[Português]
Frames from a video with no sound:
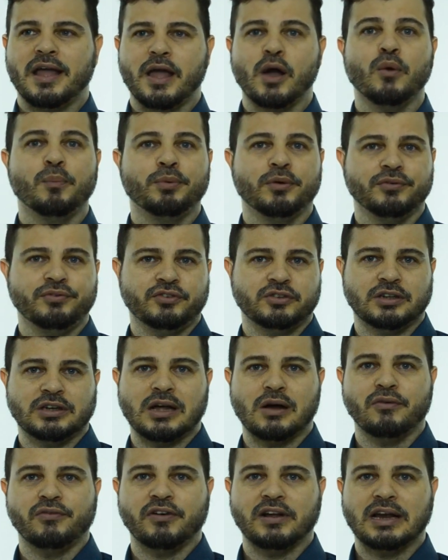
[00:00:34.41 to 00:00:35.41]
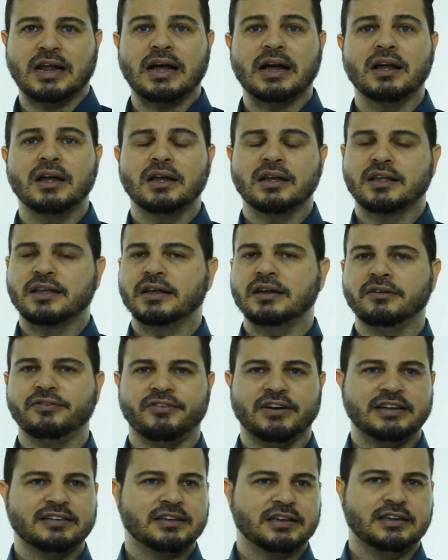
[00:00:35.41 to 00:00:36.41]
é o profissional falar que ele
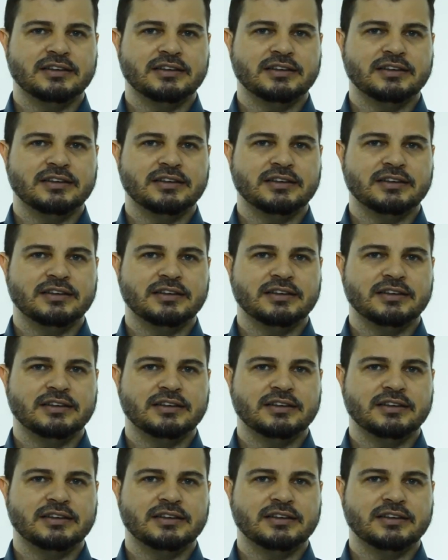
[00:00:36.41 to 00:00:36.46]
faz